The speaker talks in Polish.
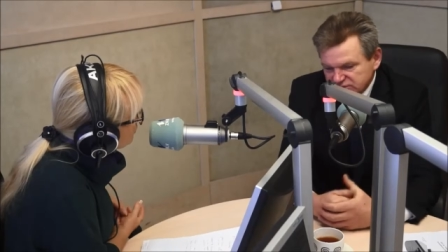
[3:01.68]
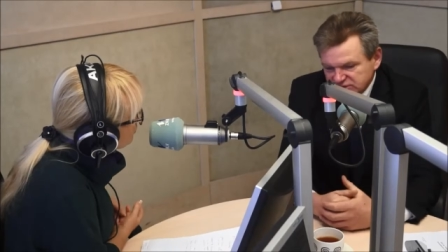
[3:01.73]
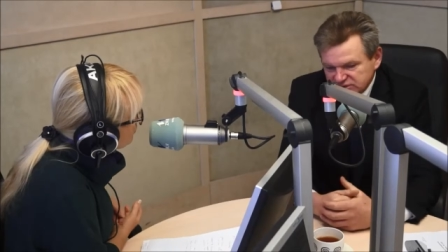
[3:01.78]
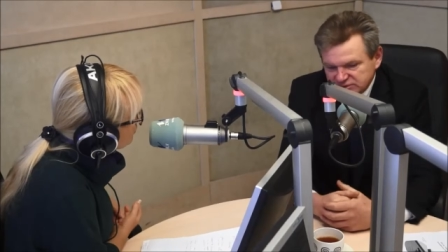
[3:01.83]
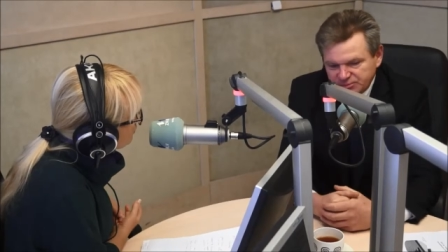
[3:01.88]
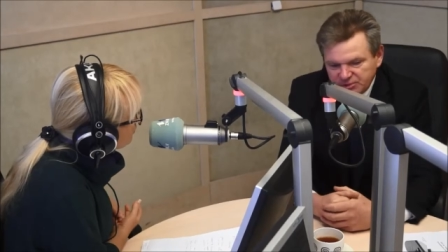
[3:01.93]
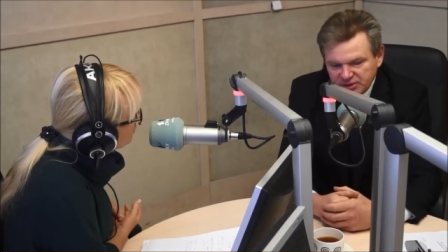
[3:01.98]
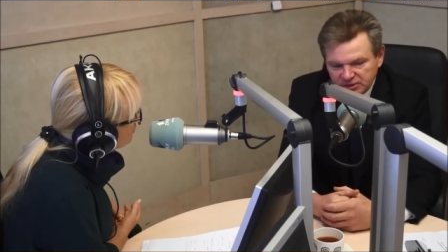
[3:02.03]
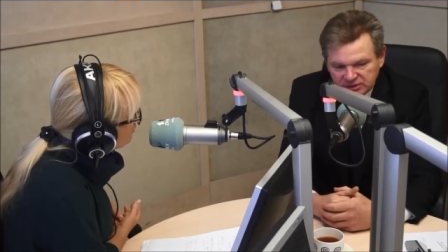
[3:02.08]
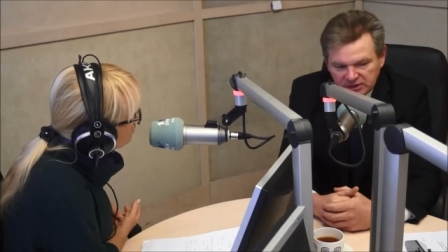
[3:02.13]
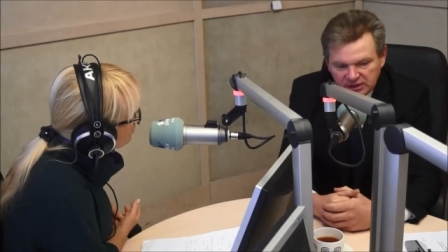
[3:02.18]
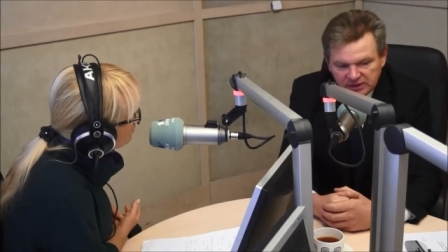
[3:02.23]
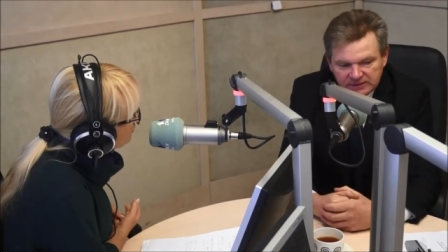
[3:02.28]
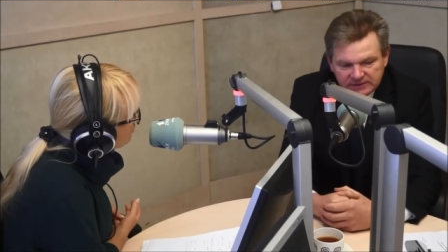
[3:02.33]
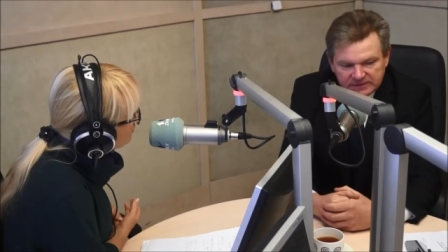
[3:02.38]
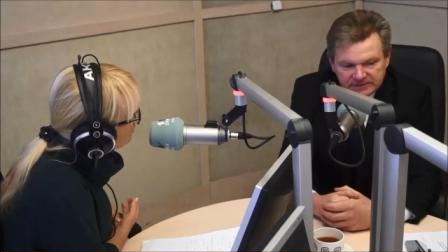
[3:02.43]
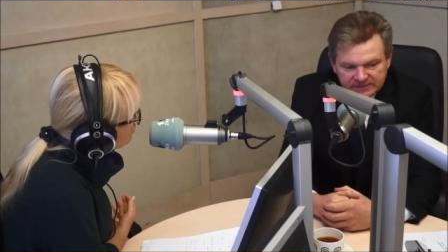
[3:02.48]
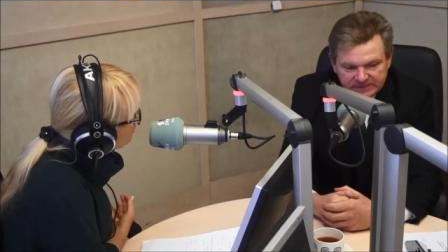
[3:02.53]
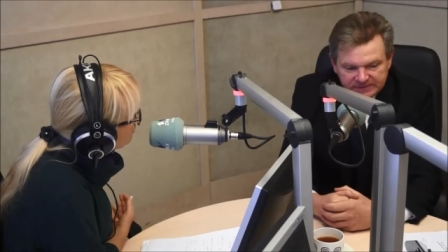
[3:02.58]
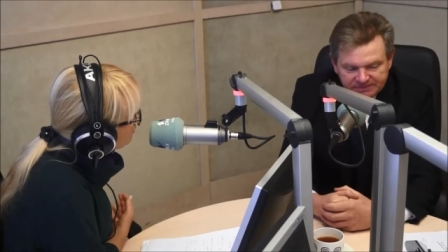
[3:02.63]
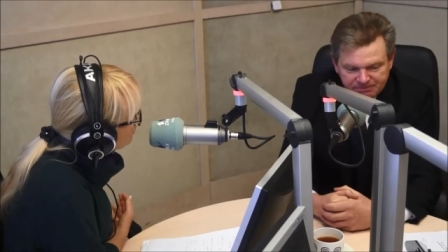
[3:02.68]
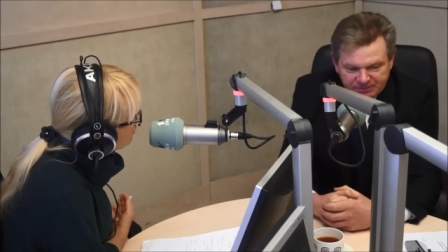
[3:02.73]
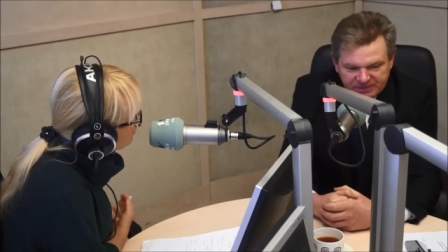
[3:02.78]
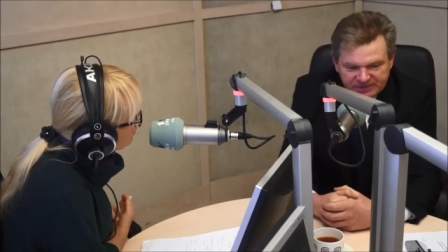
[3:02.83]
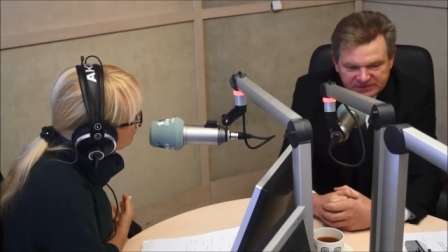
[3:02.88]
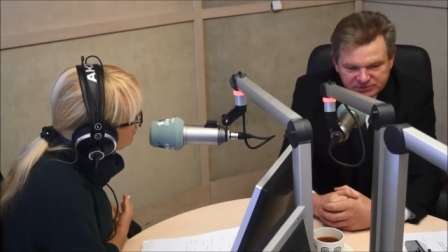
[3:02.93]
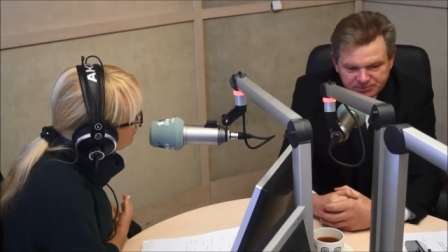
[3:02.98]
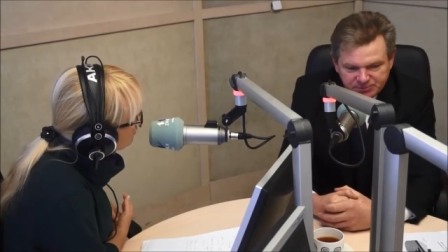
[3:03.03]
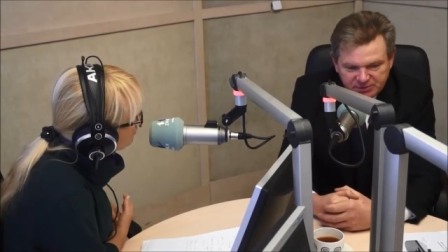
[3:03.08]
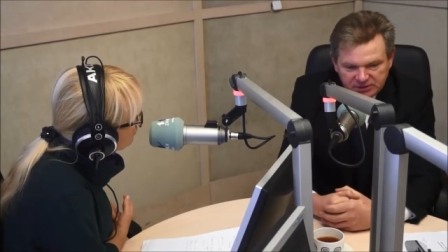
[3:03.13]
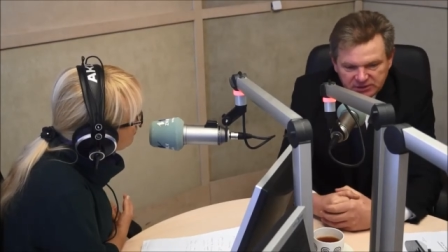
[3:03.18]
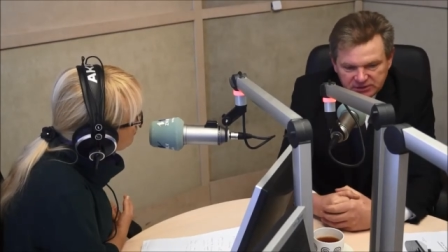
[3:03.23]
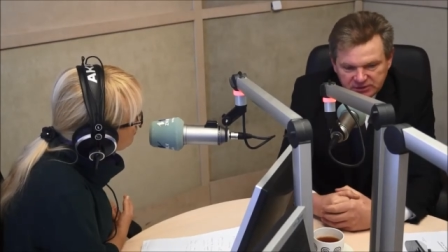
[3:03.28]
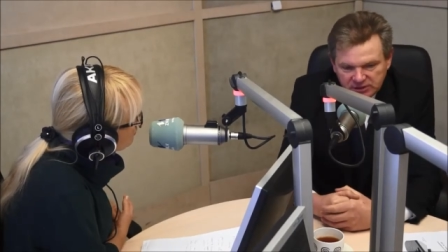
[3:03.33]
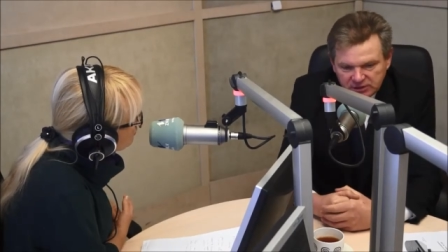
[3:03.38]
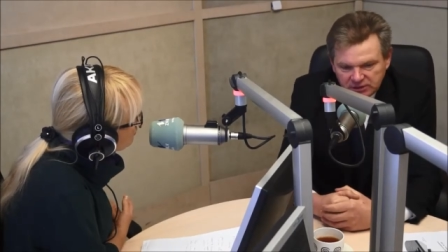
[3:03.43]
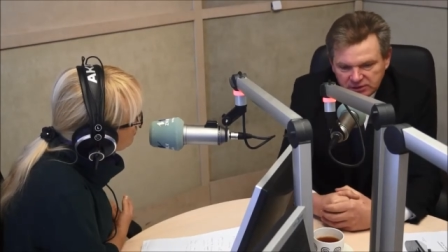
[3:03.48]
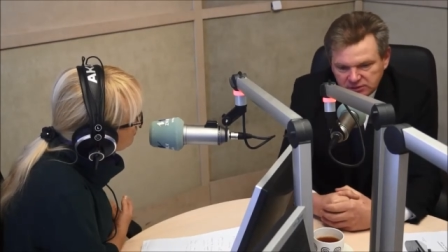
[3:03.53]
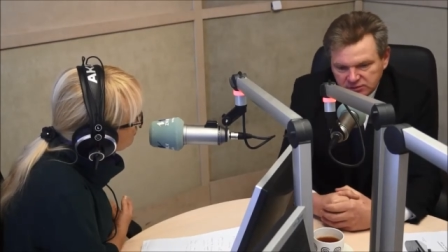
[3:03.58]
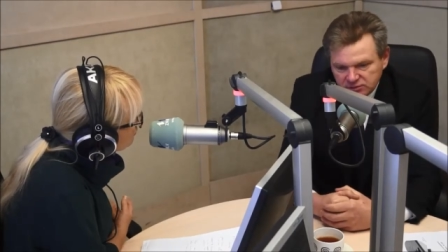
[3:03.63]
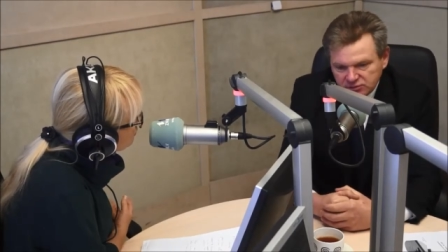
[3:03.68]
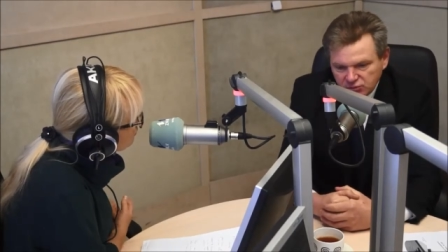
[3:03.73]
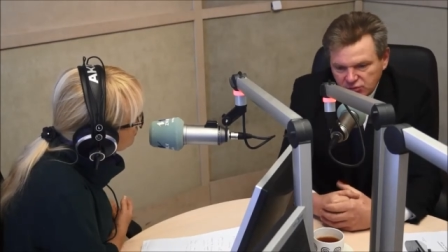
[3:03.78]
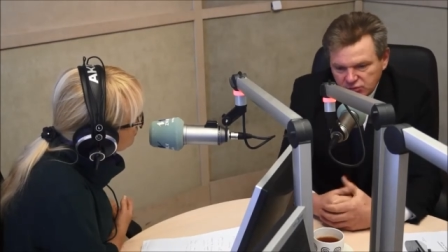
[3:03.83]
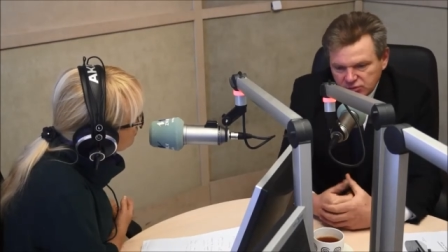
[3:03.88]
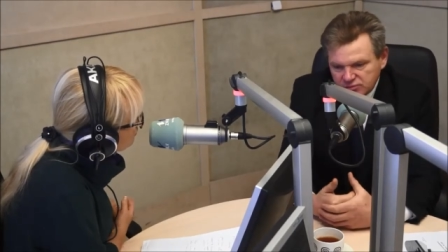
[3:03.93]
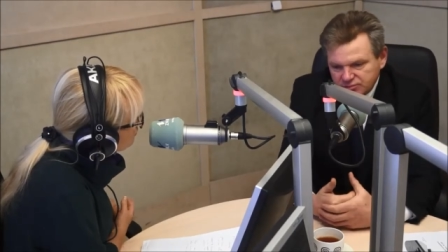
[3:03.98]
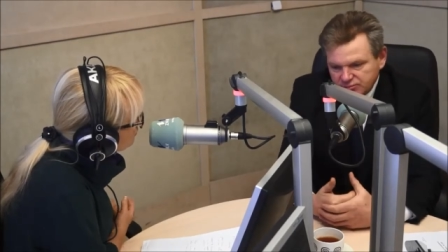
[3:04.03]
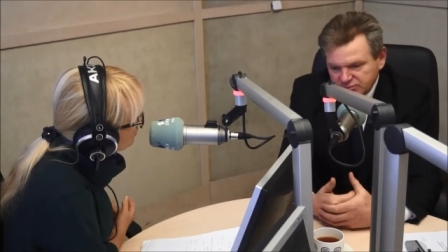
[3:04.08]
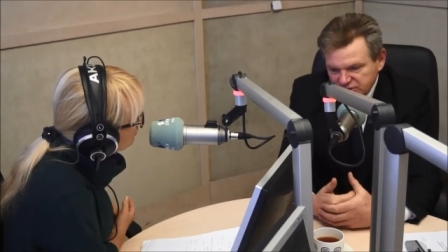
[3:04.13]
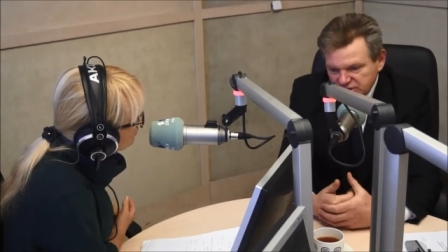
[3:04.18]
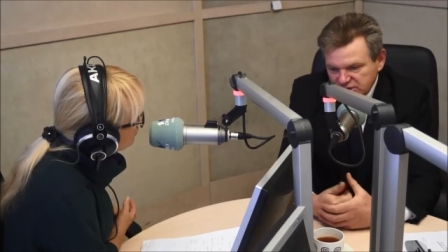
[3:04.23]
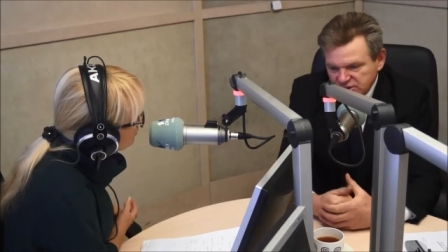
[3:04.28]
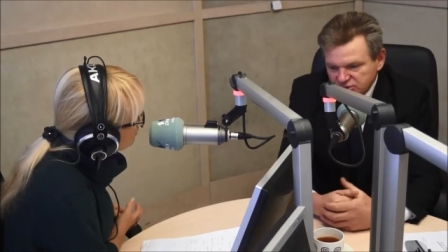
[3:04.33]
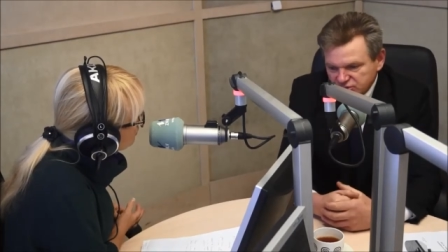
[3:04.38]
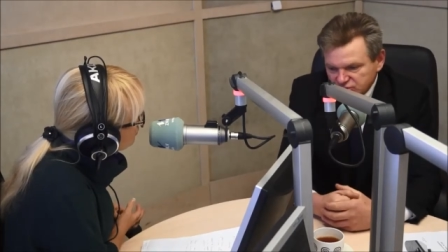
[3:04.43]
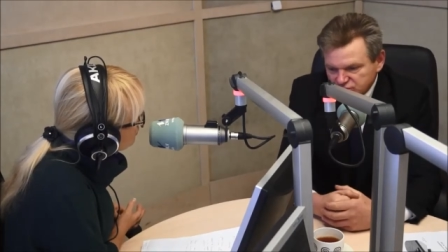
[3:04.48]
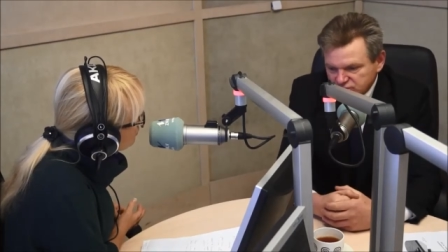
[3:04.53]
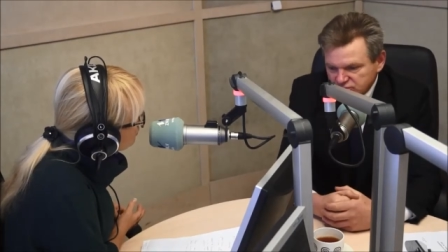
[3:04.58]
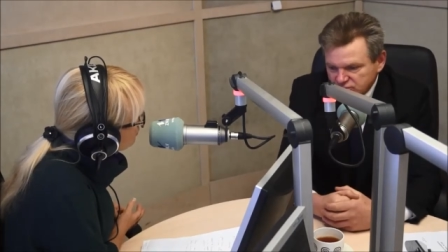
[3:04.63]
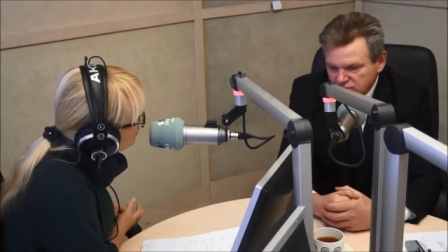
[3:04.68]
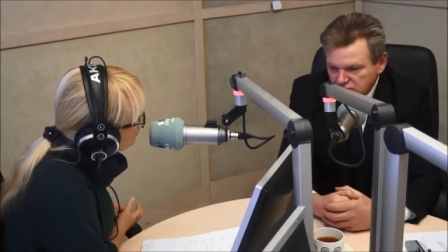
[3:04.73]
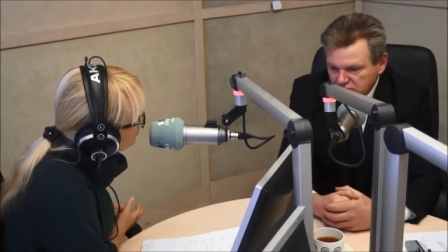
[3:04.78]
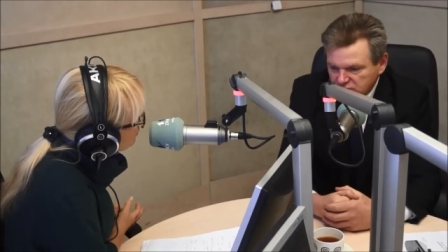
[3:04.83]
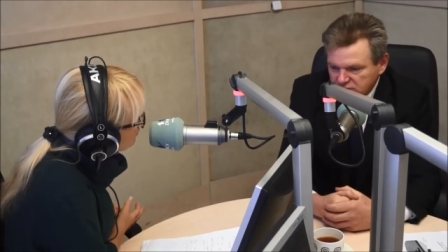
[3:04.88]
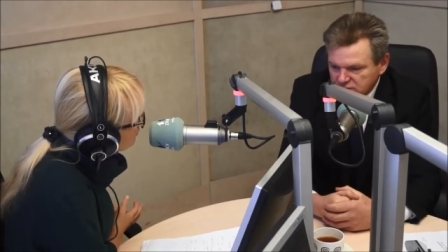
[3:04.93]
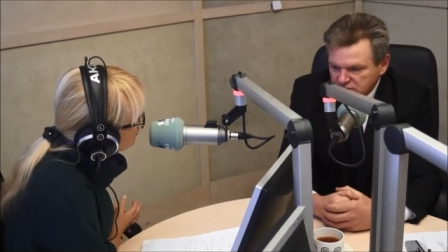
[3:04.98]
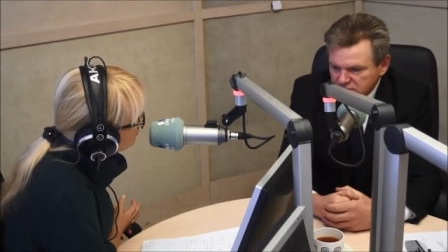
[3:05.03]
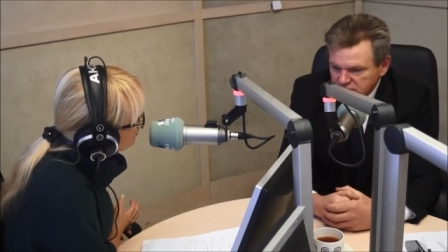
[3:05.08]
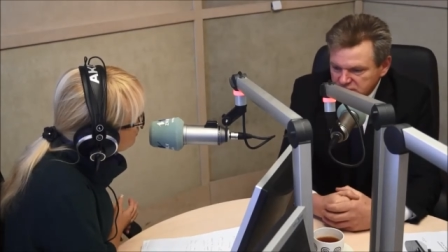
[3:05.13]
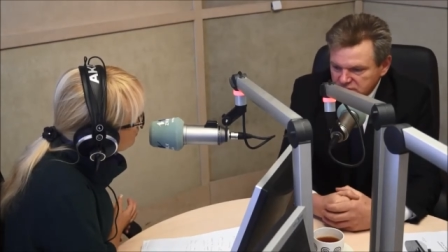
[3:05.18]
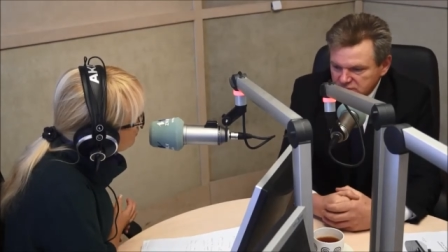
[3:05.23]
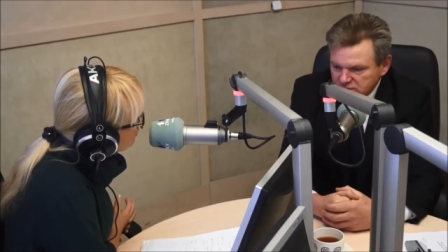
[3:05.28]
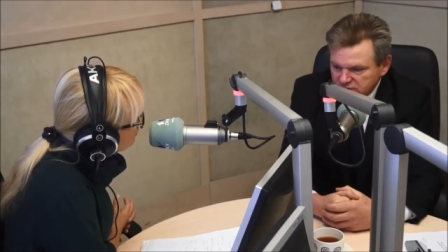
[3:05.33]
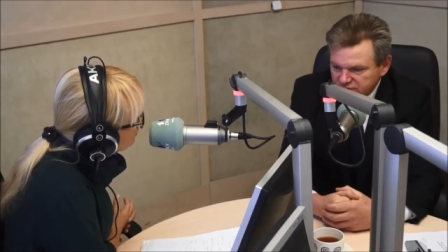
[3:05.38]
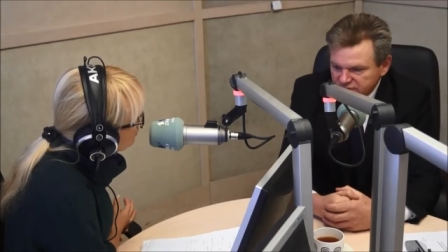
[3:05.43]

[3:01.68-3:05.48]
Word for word: niespełna, niespełna rok, mniej niż rok e,